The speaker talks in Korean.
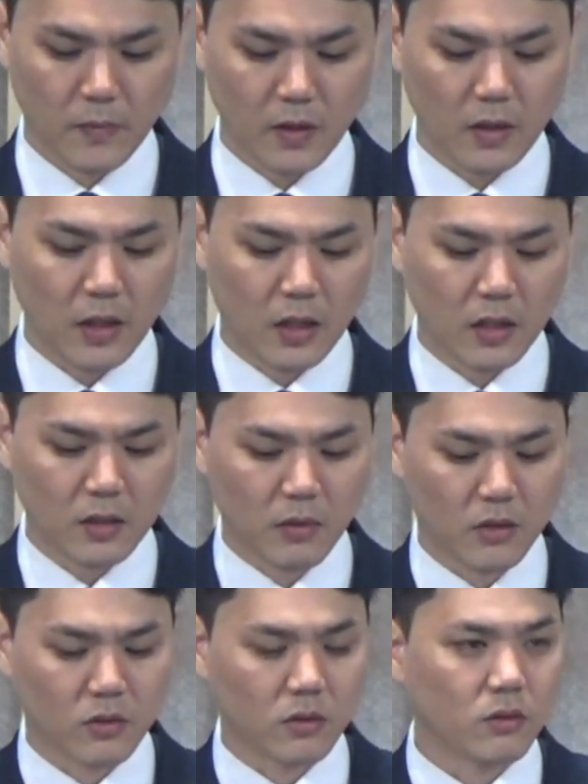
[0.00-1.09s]
이
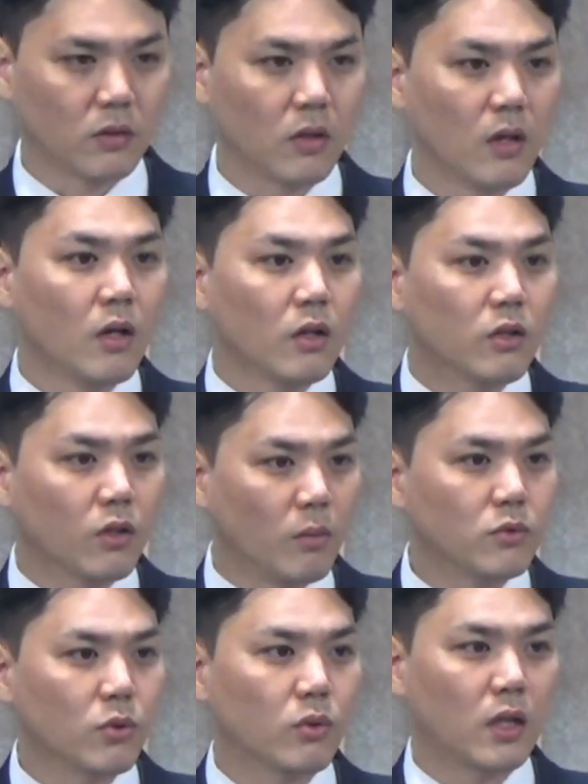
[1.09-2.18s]
하나님께서는
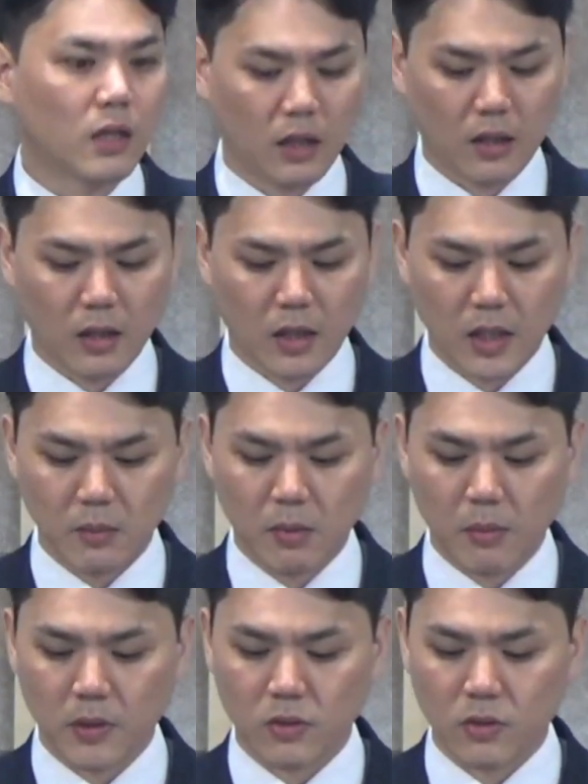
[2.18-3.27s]
겸손하게 하나님
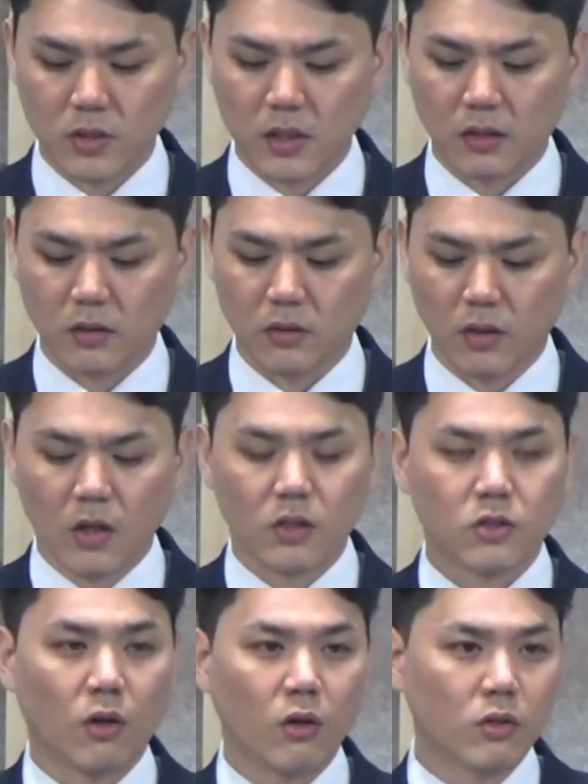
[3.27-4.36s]
앞에 서지 않는
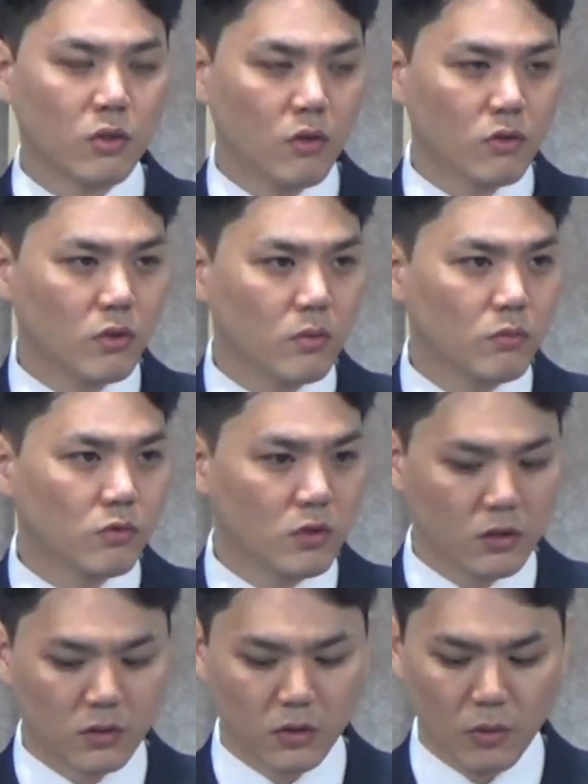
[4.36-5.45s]
저
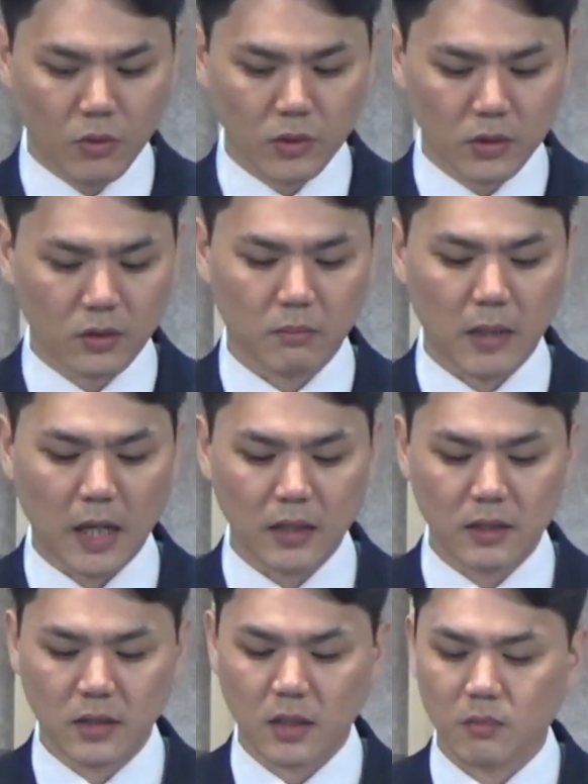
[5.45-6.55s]
성전문을 들어오는 많은
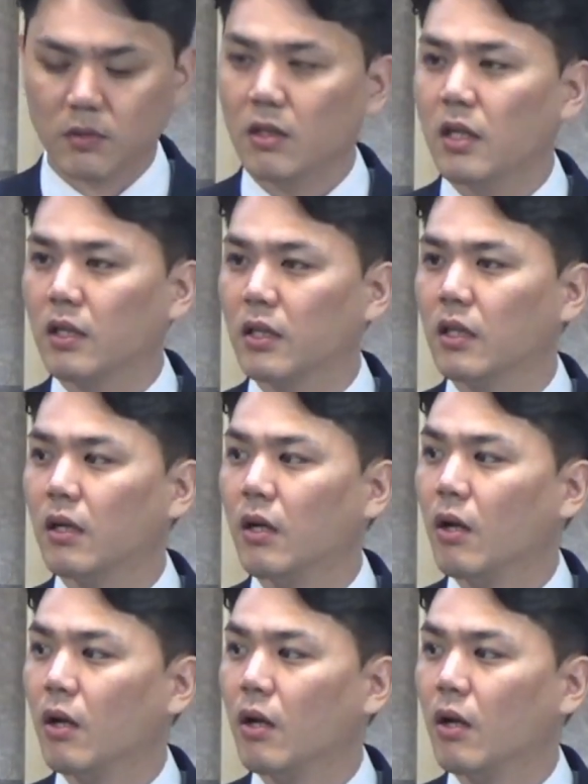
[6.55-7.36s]
사람들을 향해